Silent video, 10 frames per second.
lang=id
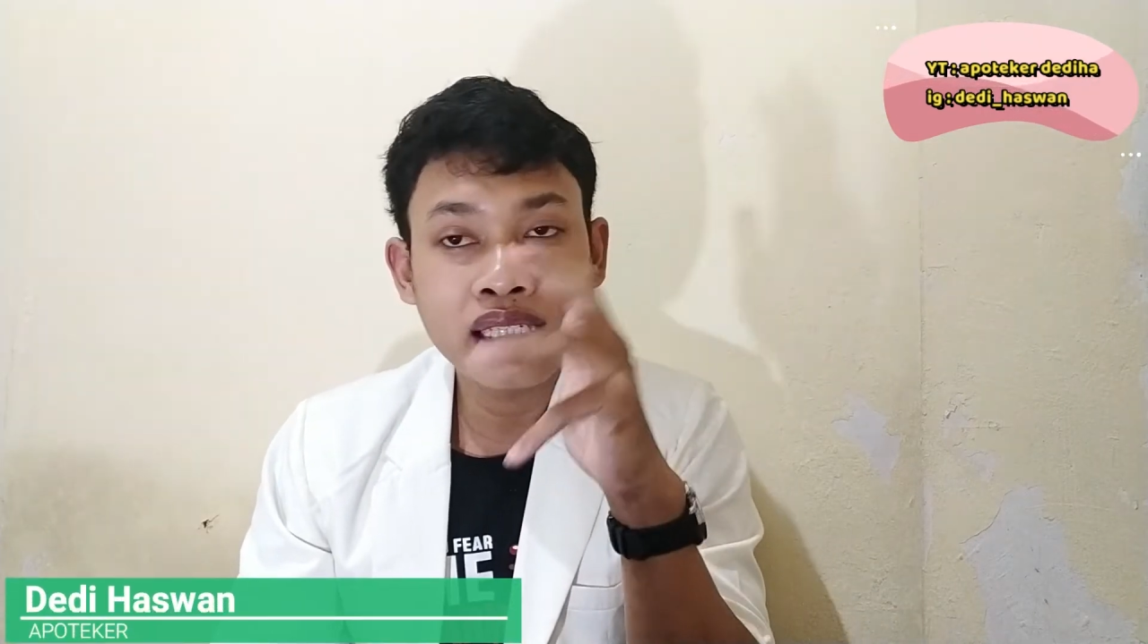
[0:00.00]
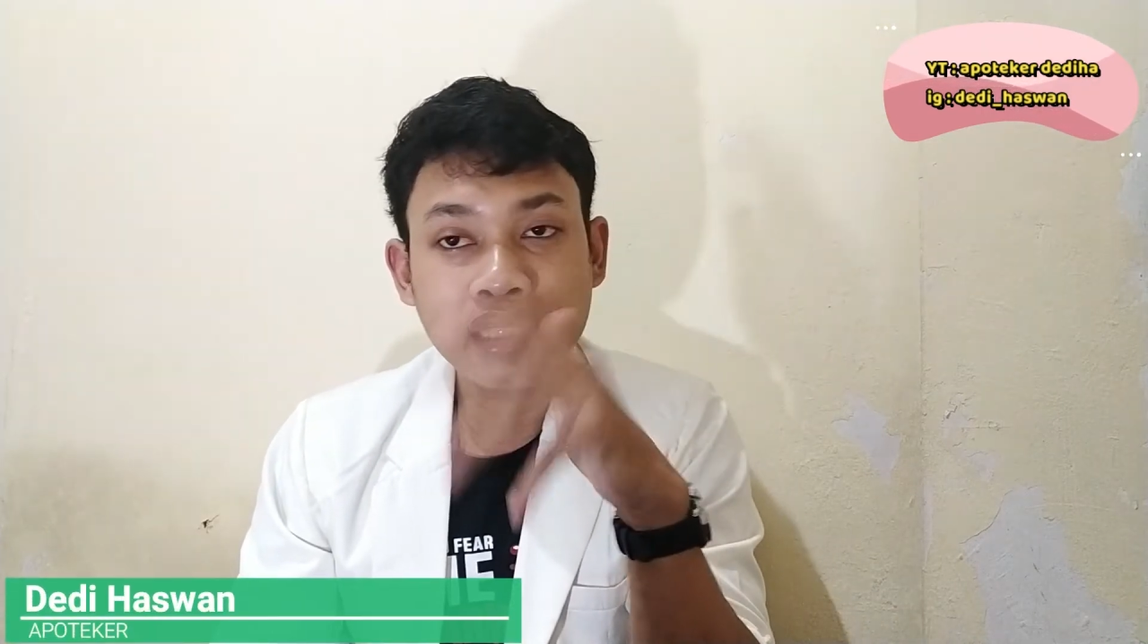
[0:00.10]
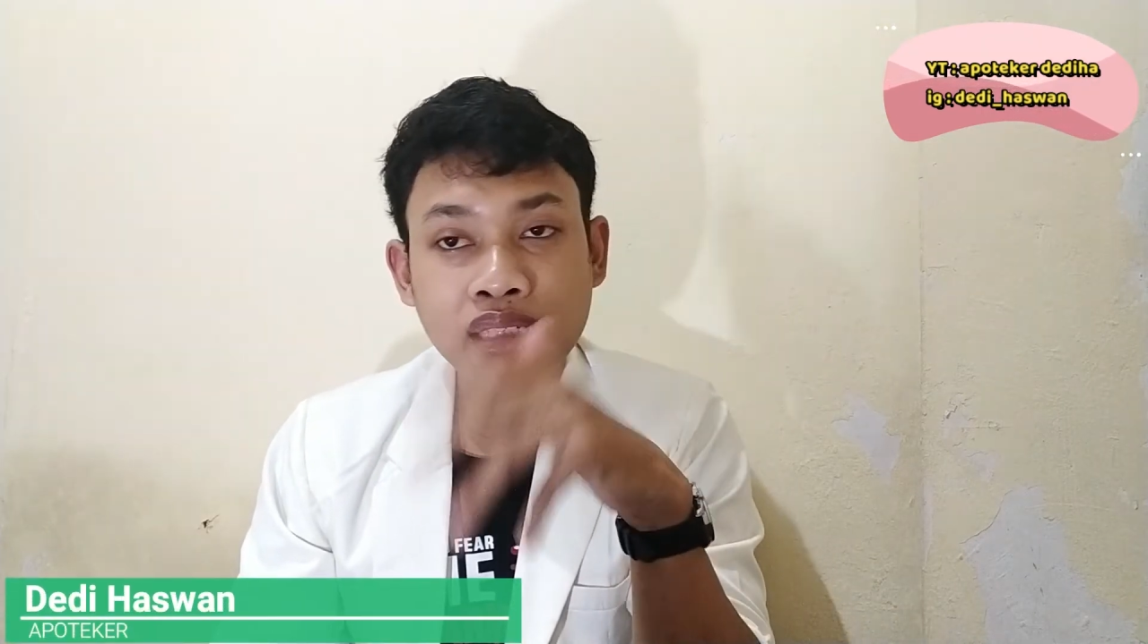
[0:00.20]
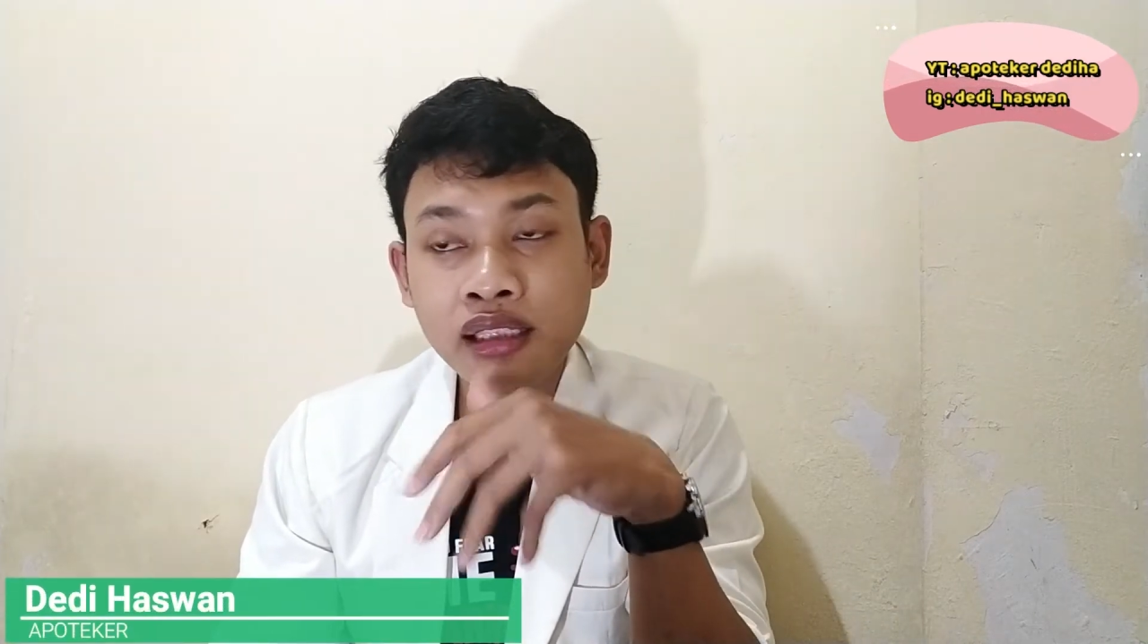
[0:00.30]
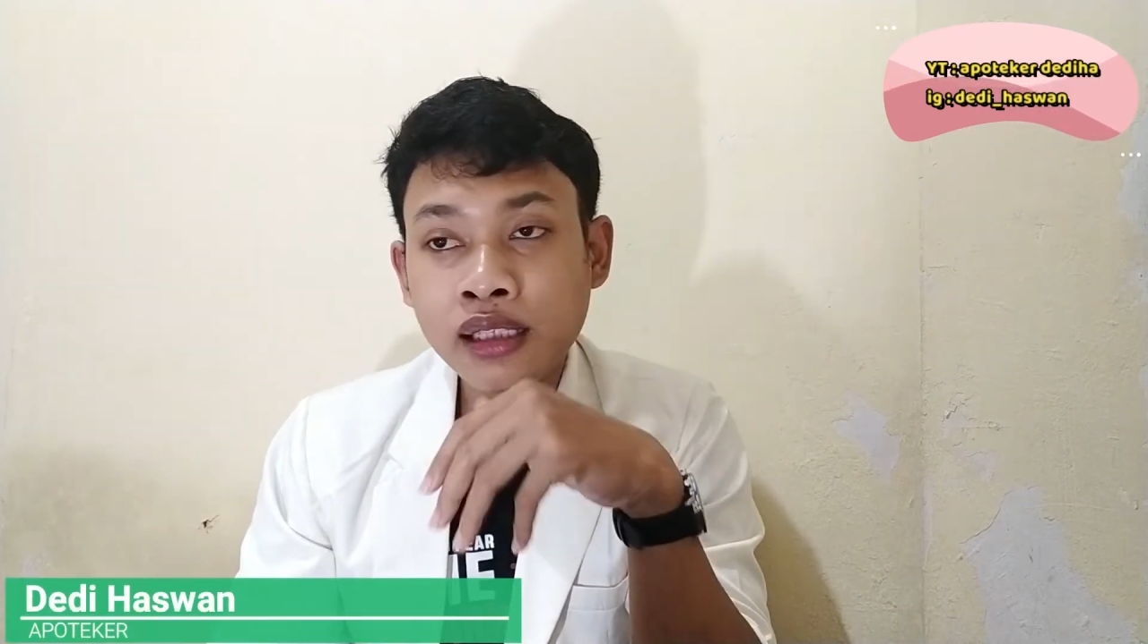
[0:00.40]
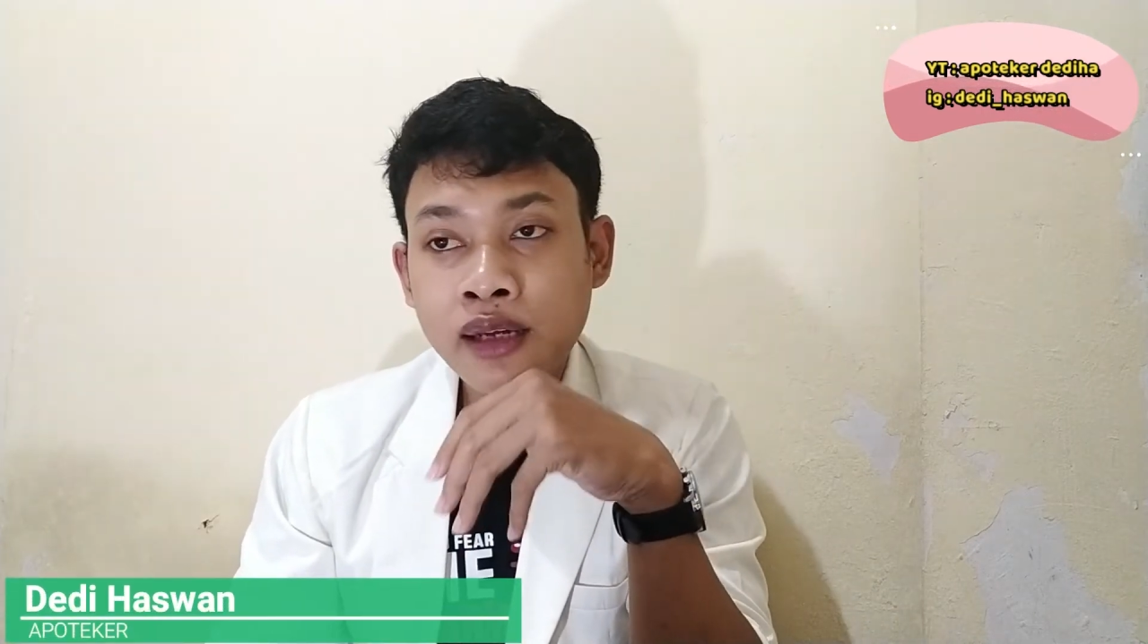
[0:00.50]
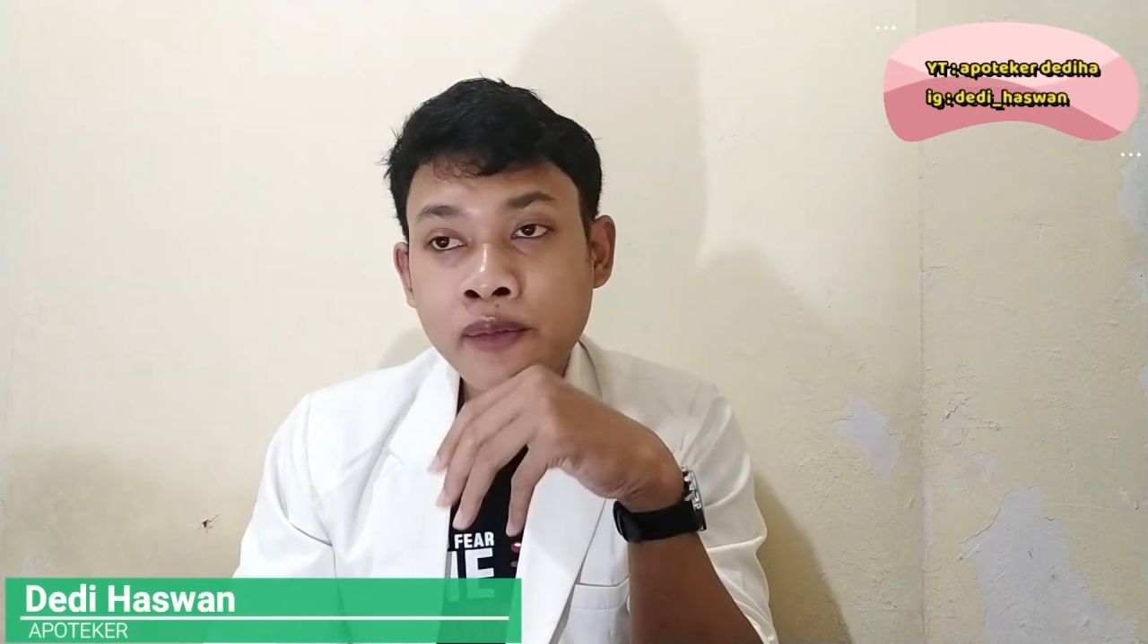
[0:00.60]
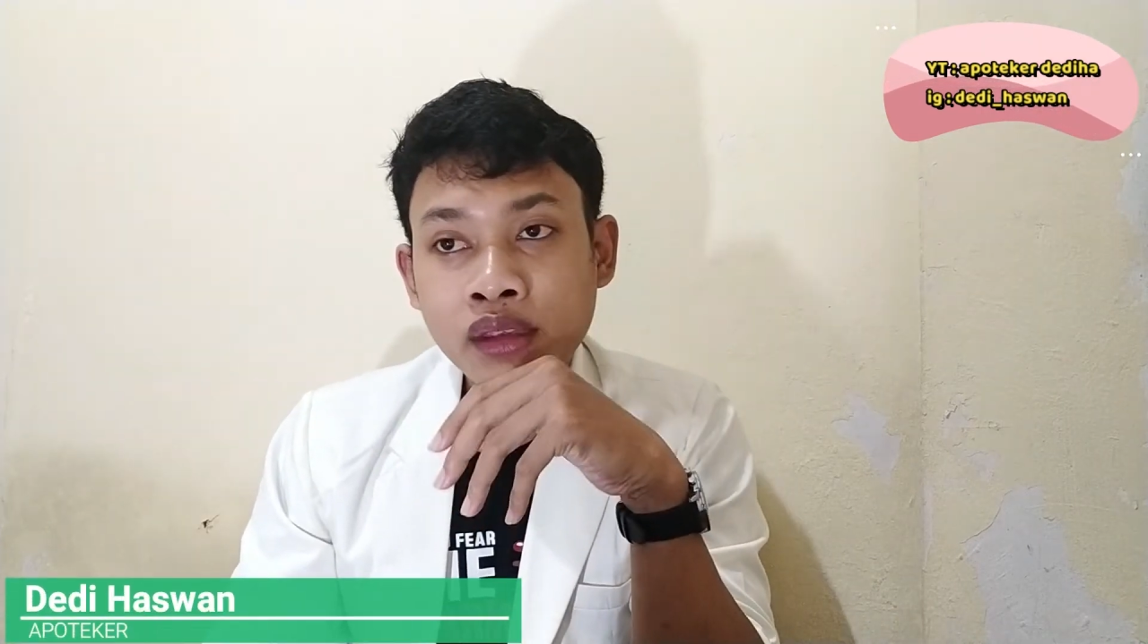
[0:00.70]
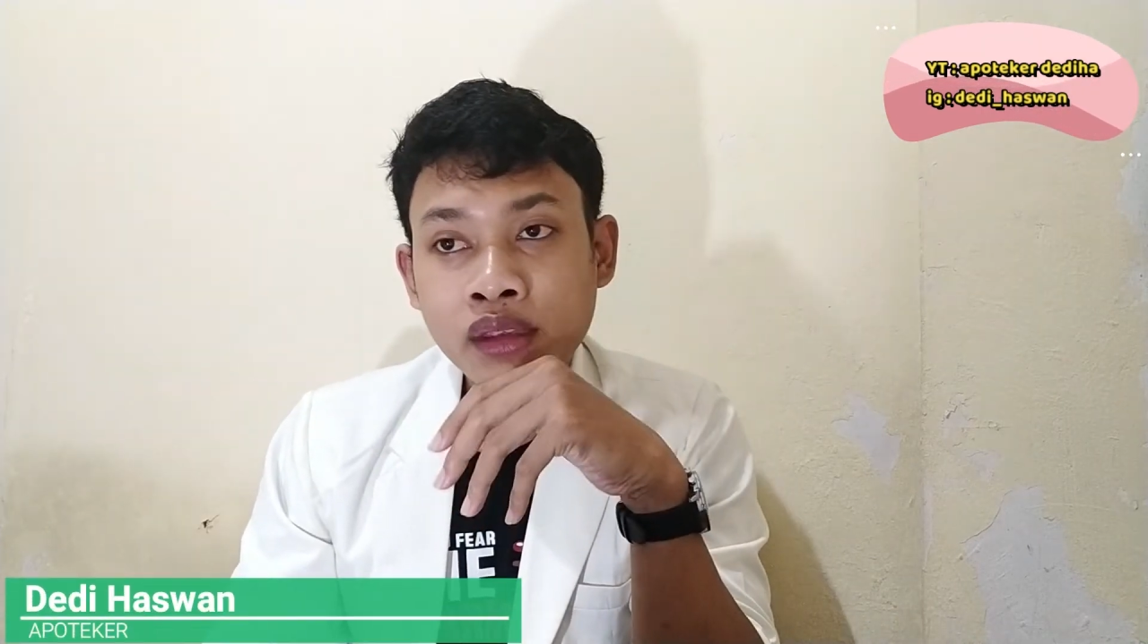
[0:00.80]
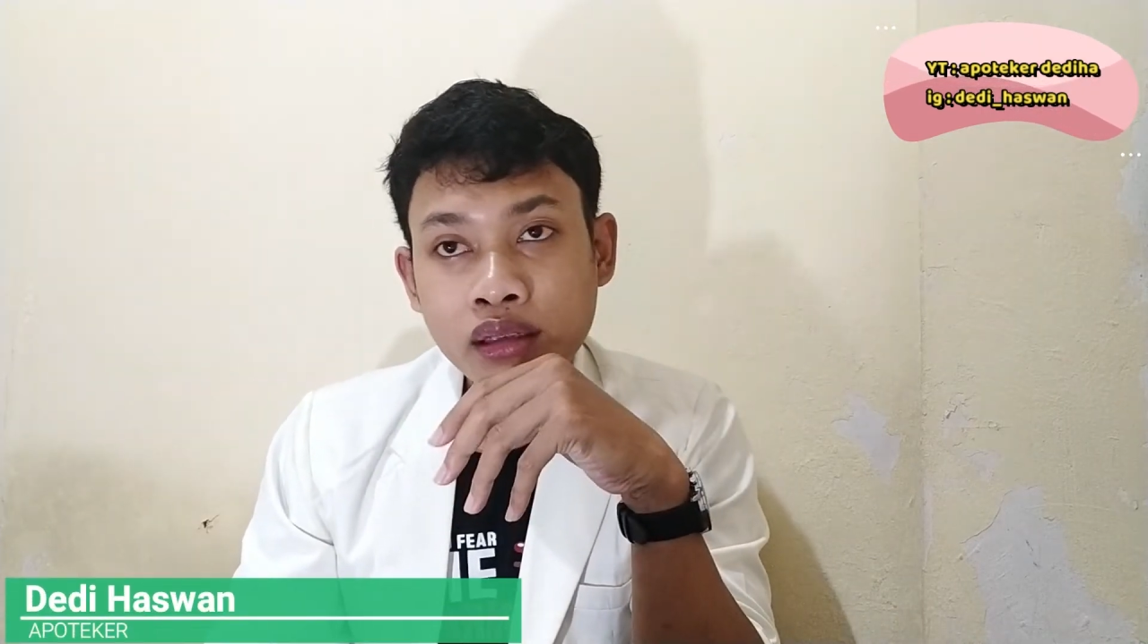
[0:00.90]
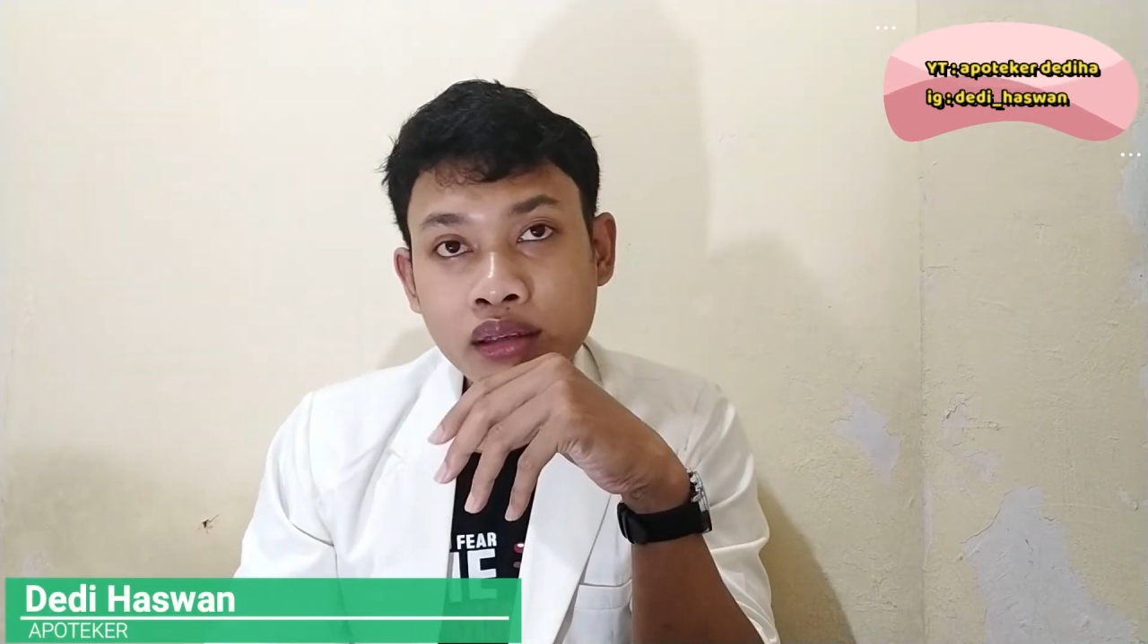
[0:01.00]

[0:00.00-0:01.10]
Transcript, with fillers: sini e,